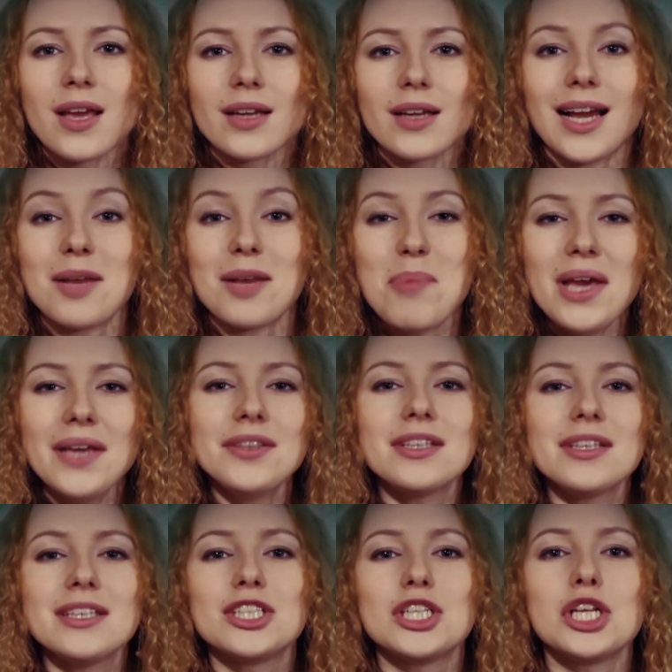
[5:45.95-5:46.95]
Гальбейн –
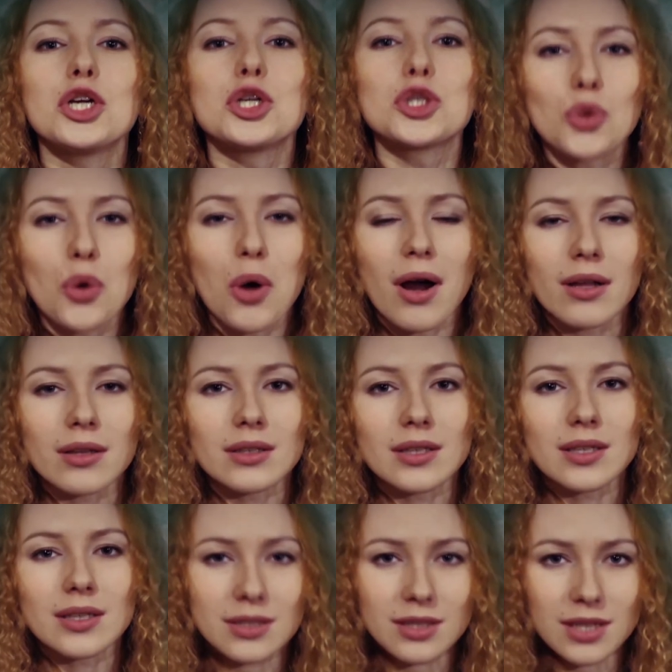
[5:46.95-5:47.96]
интеллектуал
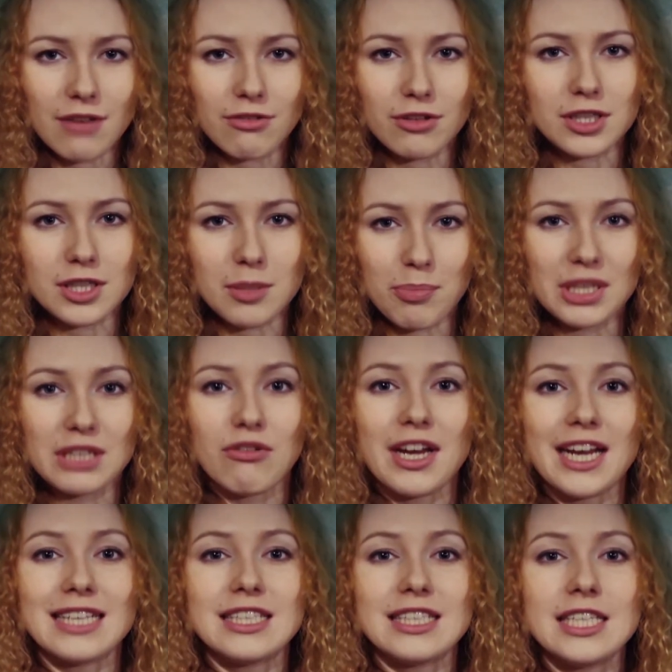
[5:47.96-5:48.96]
и славился при
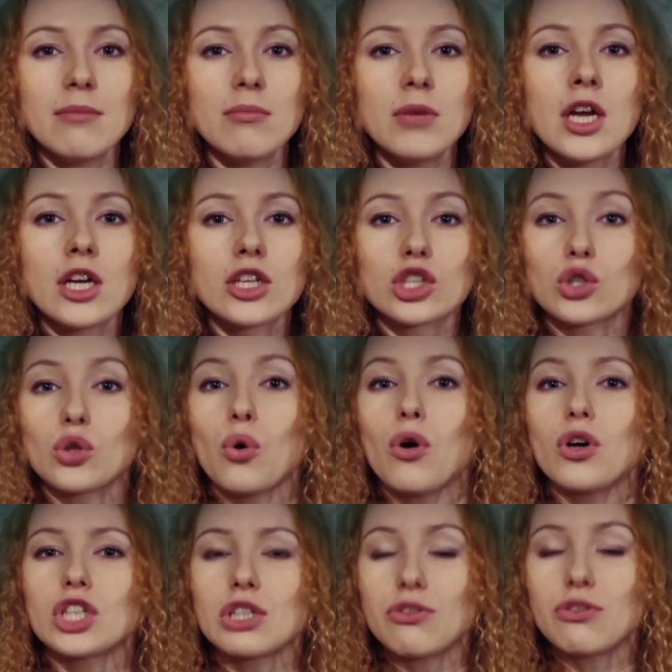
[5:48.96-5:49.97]
дворе тем,
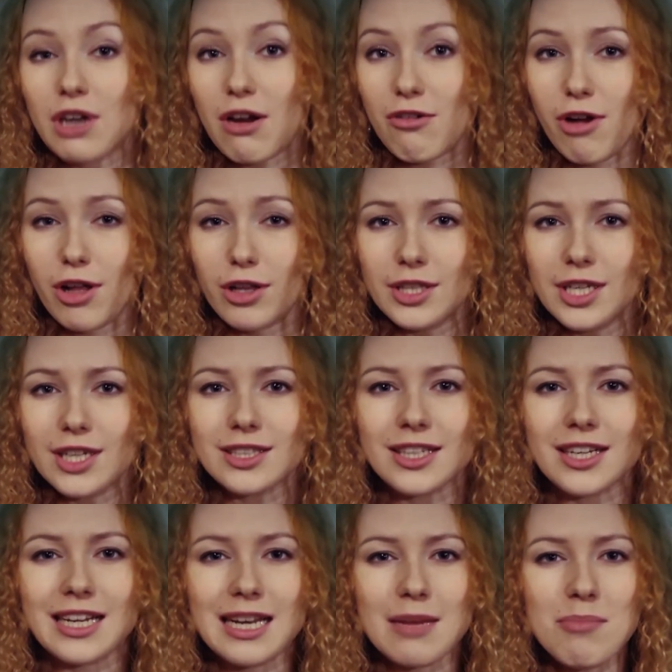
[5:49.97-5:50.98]
что шифровал
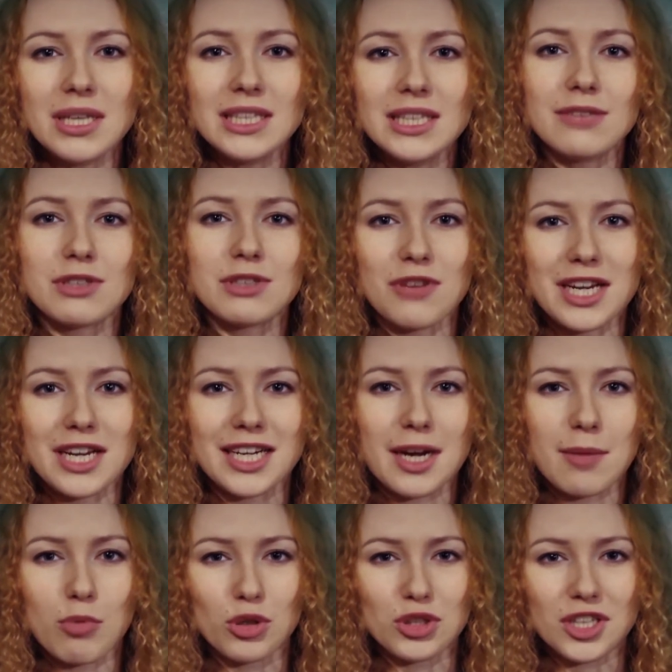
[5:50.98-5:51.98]
некоторые элементы в своих
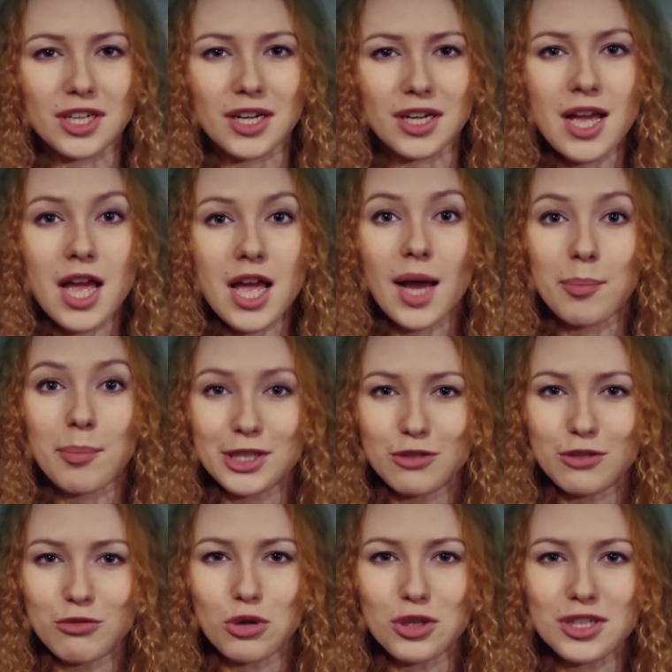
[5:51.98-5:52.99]
работах, а
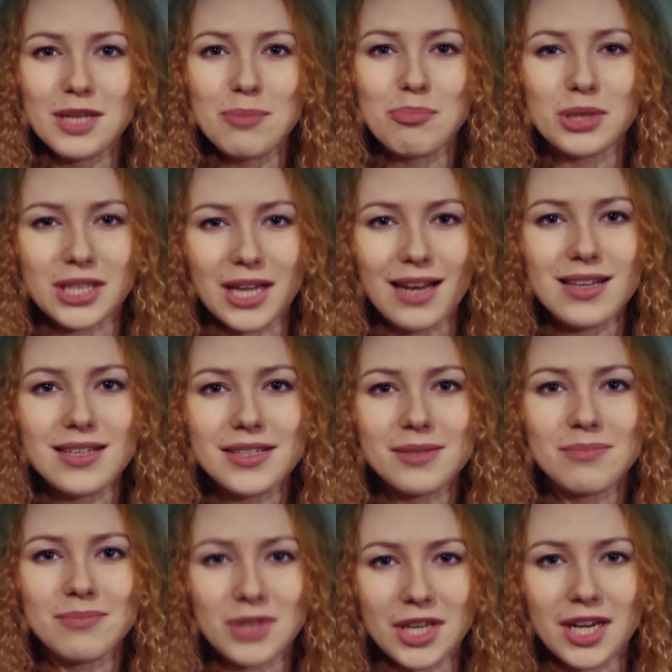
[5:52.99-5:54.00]
придворные пытались
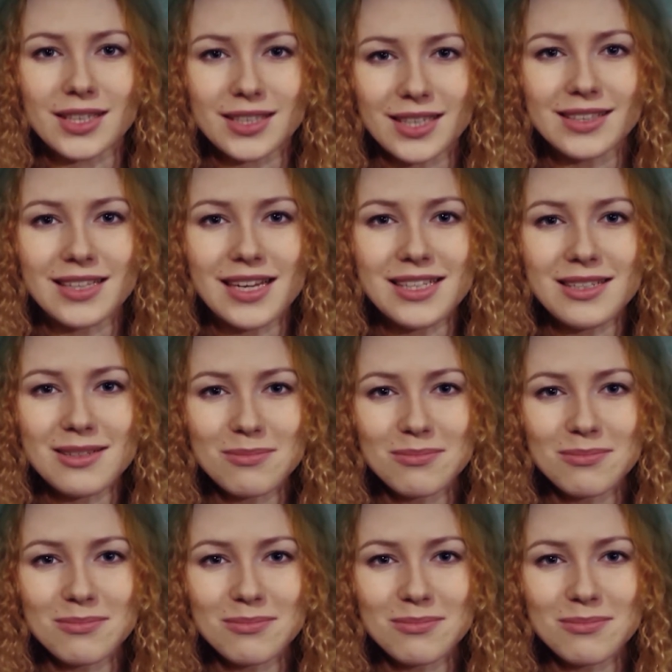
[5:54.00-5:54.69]
их отгадать.